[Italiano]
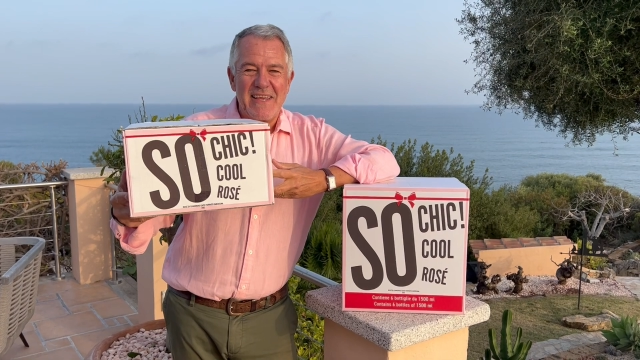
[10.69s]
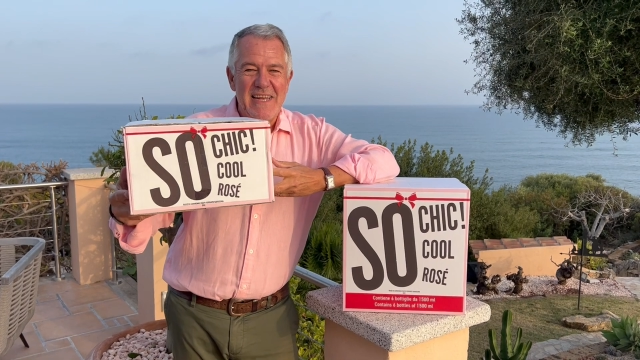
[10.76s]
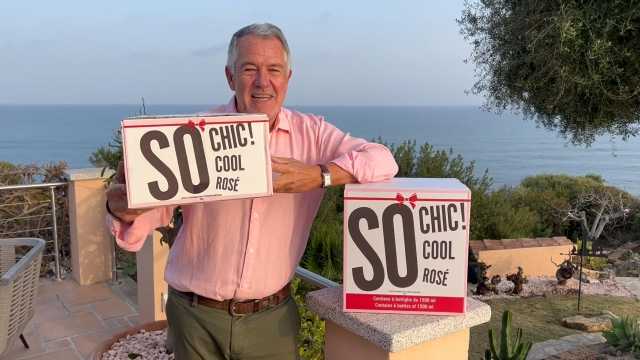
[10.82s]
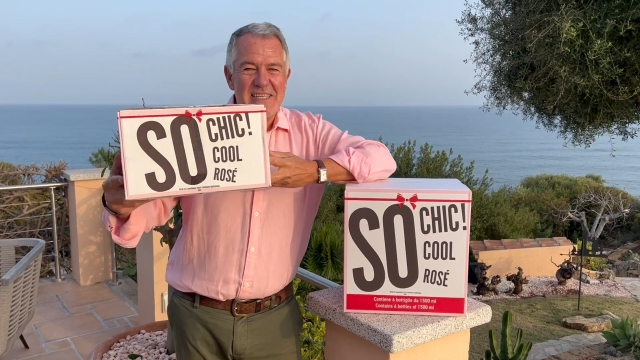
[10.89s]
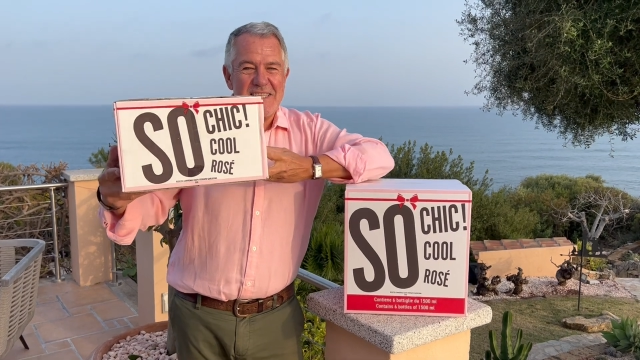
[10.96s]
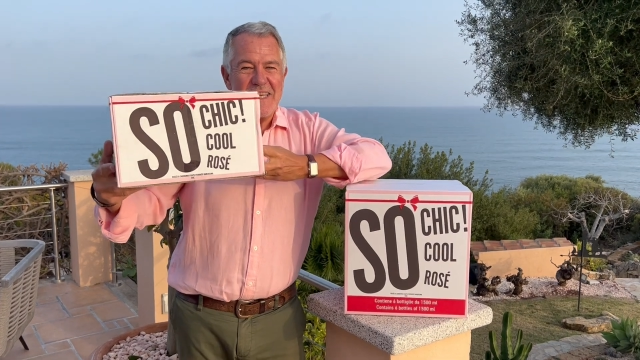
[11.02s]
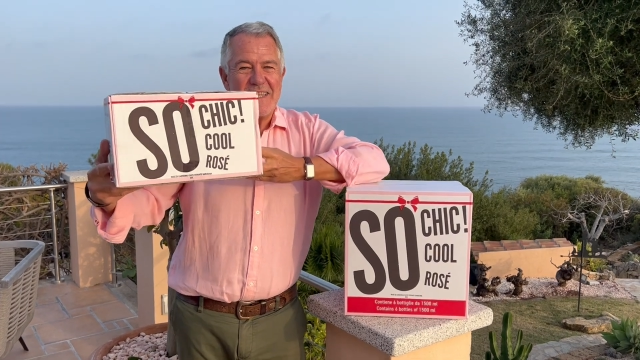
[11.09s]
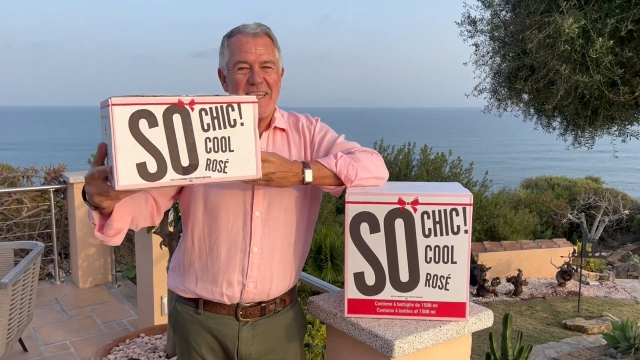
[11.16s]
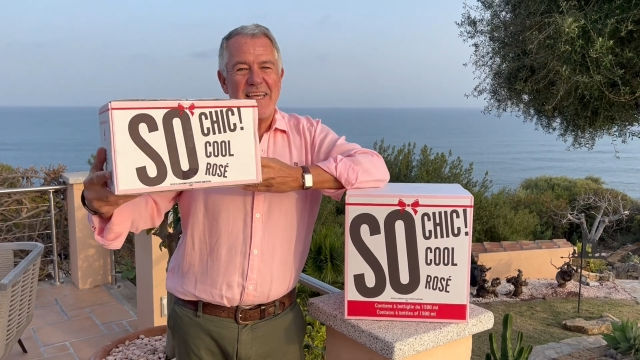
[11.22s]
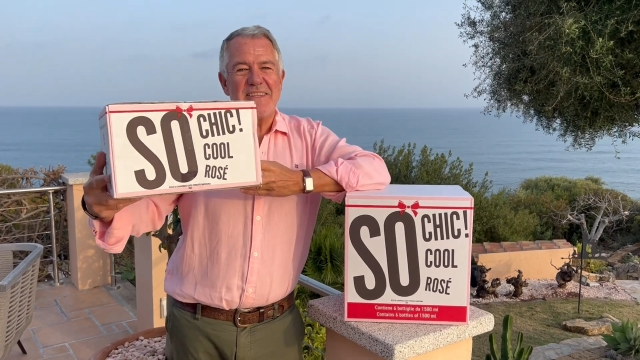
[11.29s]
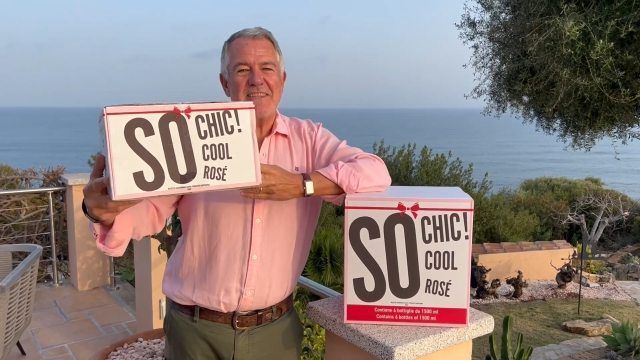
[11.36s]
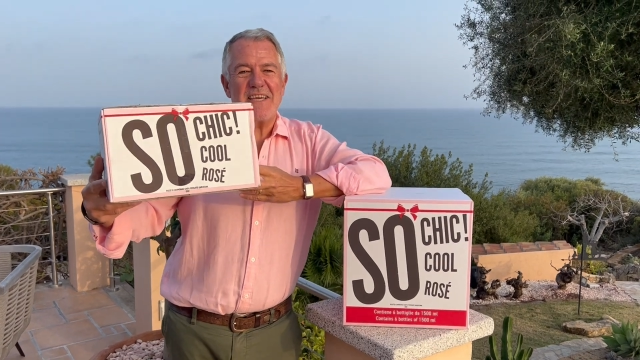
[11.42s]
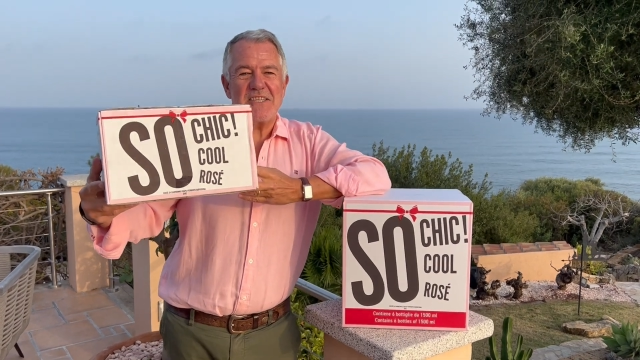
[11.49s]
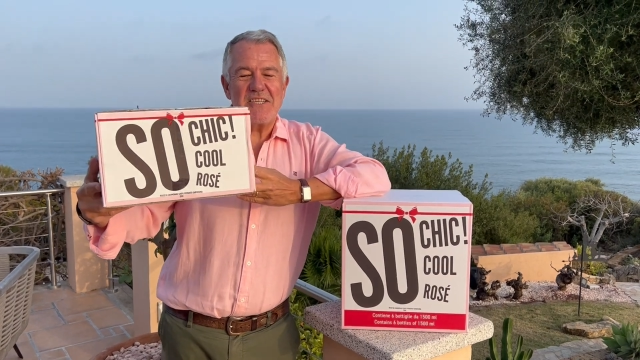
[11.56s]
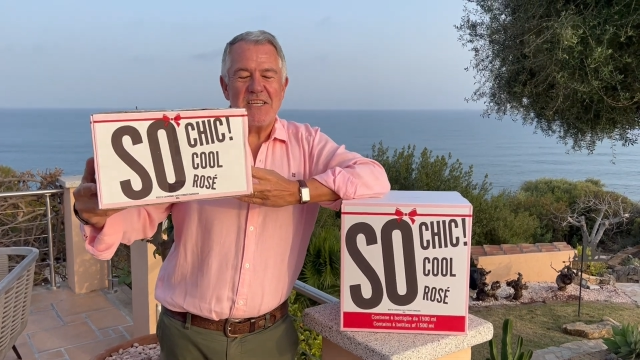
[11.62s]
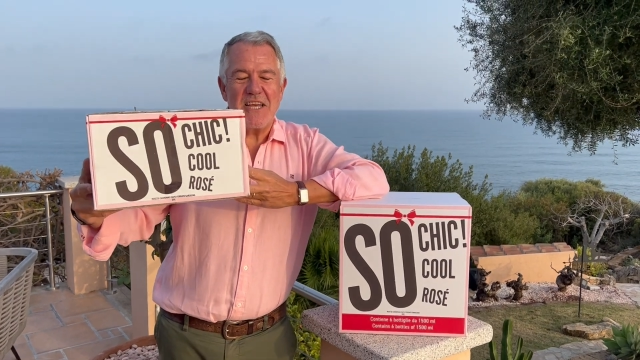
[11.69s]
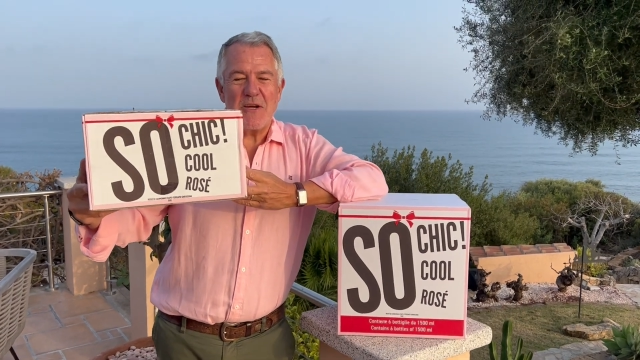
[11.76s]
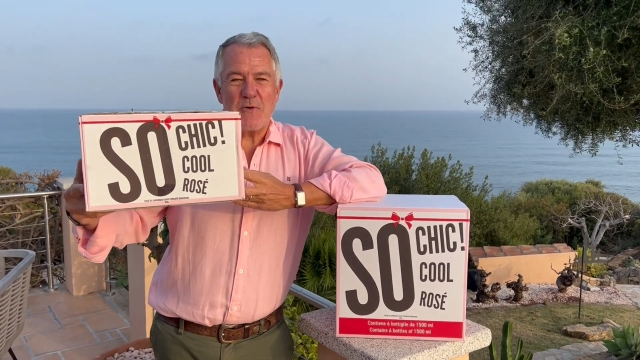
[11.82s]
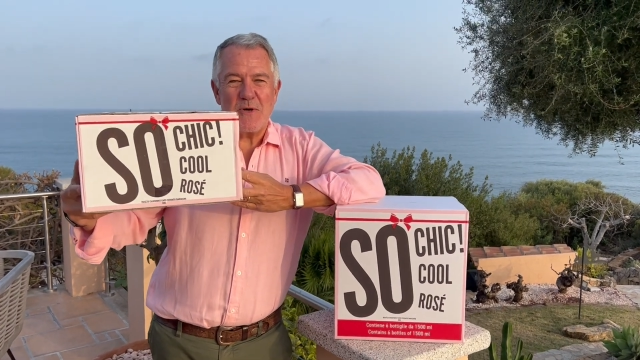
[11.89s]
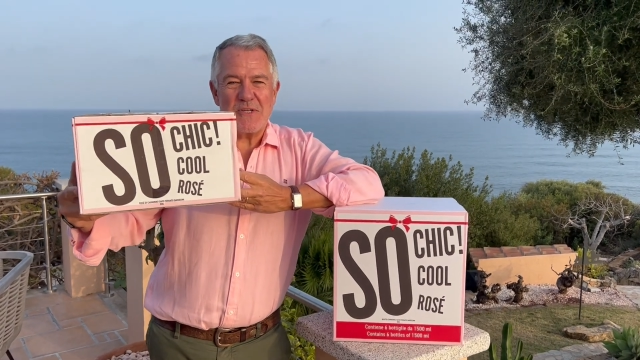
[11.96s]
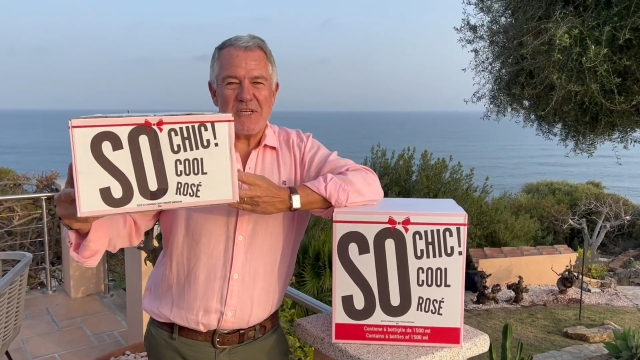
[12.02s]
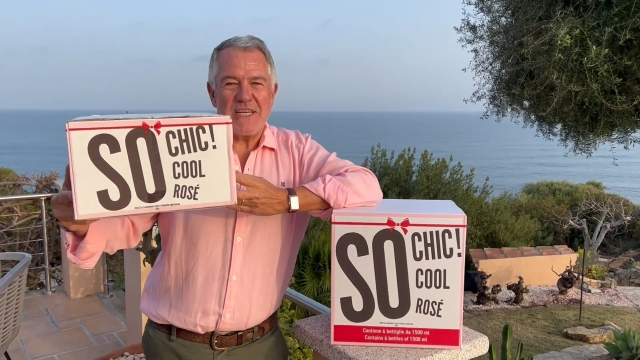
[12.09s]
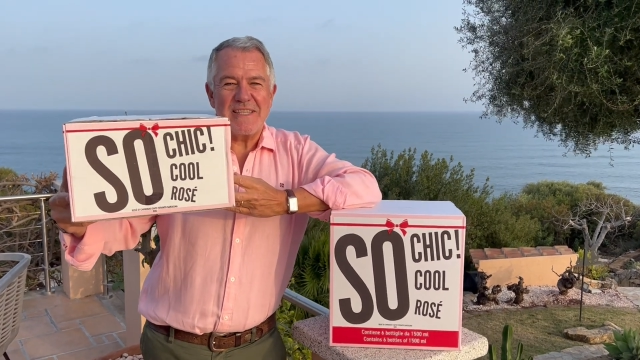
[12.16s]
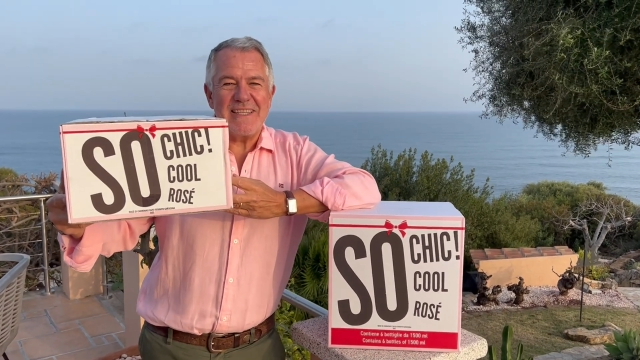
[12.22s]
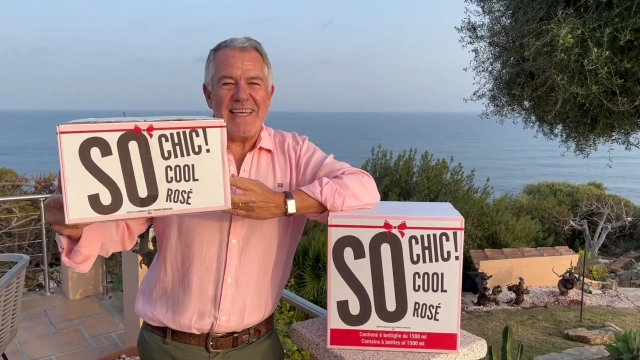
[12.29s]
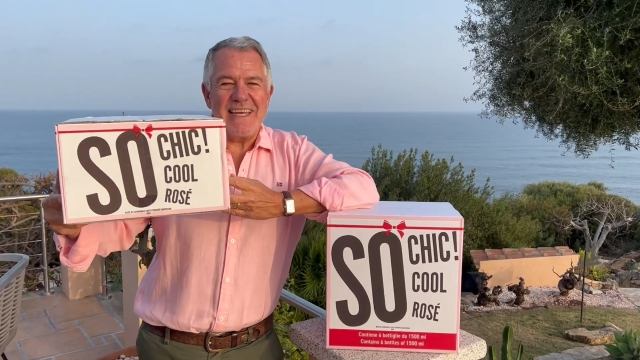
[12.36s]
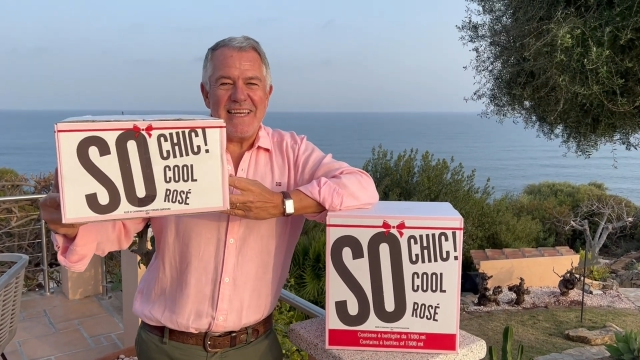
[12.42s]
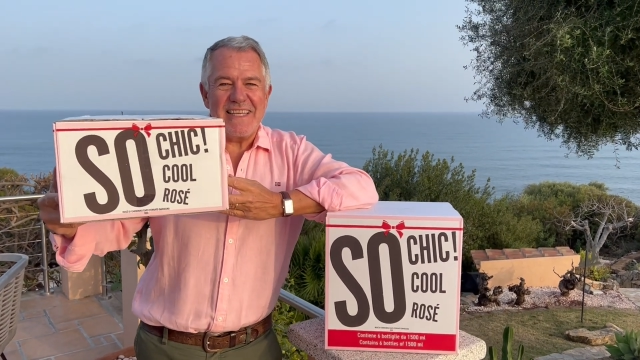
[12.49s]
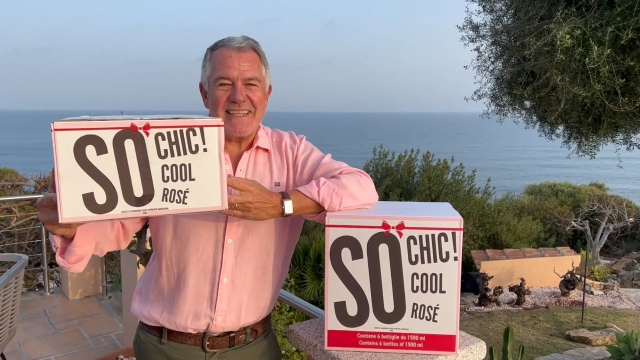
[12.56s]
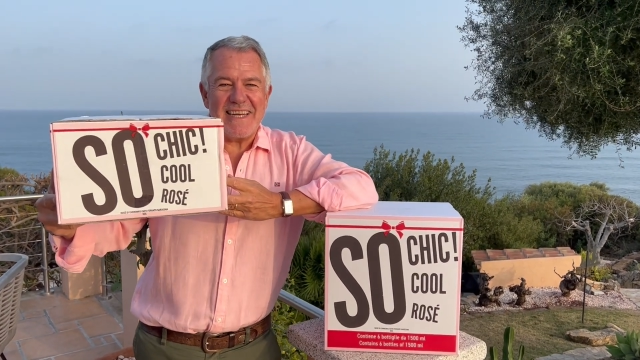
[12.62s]
il 75
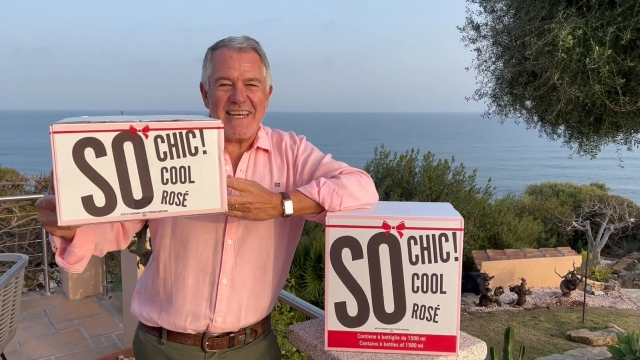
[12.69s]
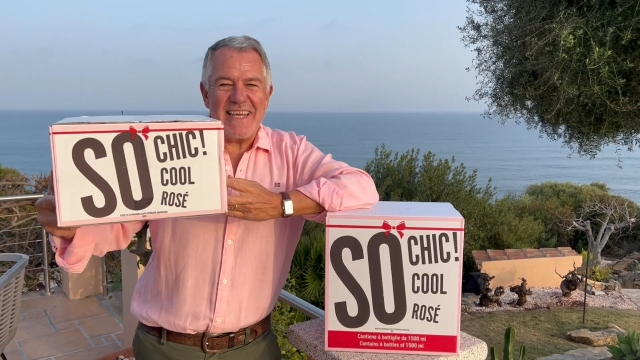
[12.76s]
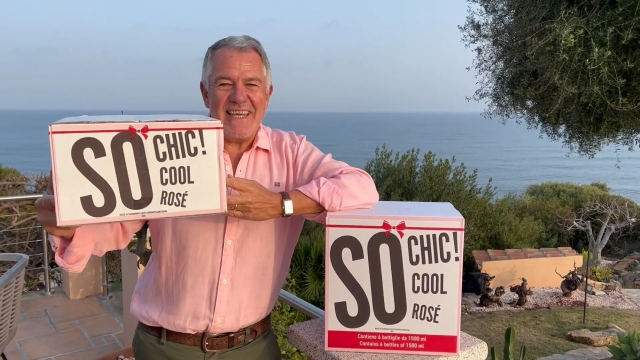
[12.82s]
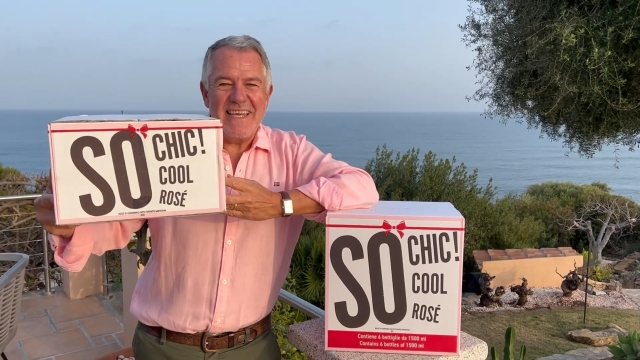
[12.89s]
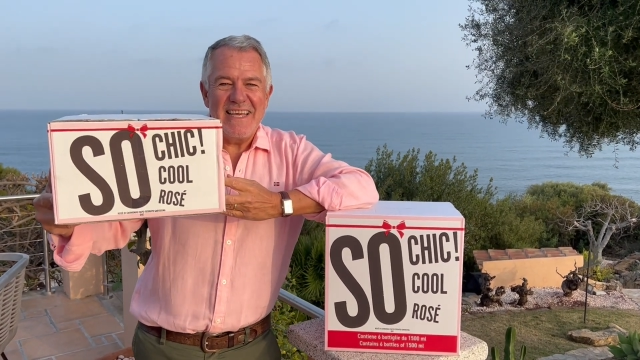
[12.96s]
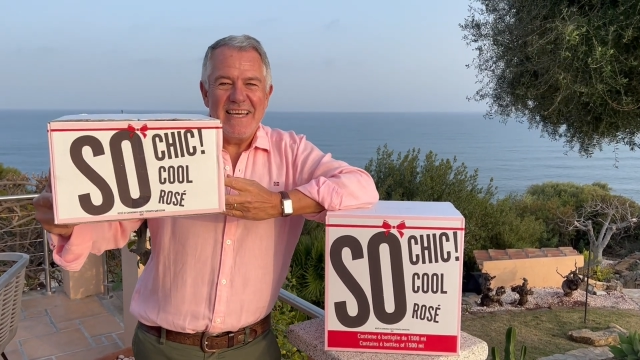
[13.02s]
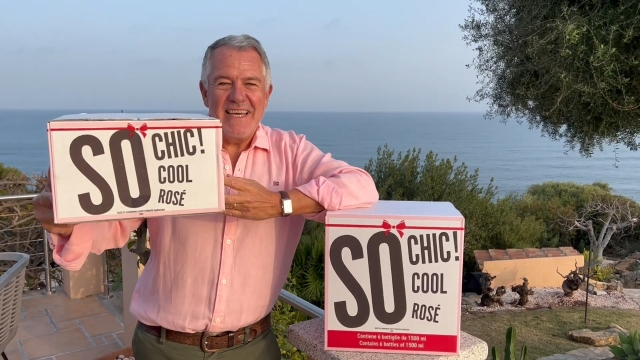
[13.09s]
centilitri,